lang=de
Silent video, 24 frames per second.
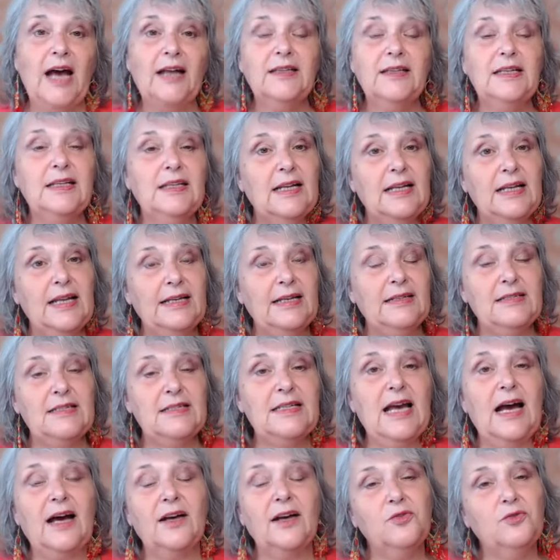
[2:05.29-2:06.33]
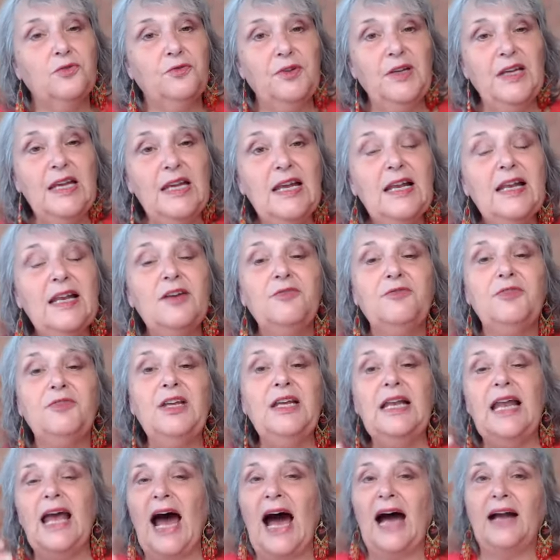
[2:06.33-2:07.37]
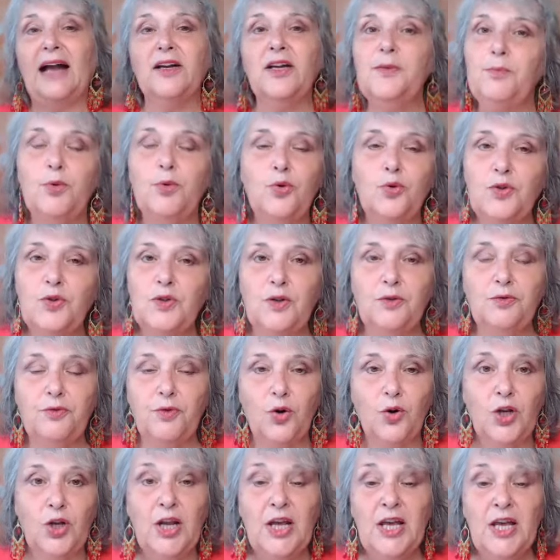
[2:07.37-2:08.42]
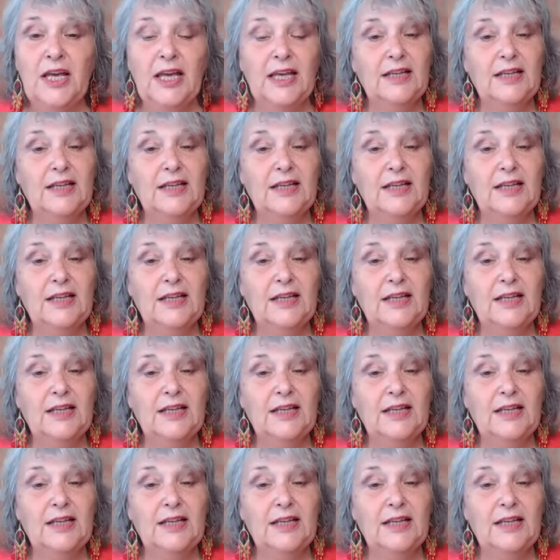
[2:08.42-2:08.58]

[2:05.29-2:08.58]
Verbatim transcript: hatten in den letzten Jahren viele, viele Angebote von,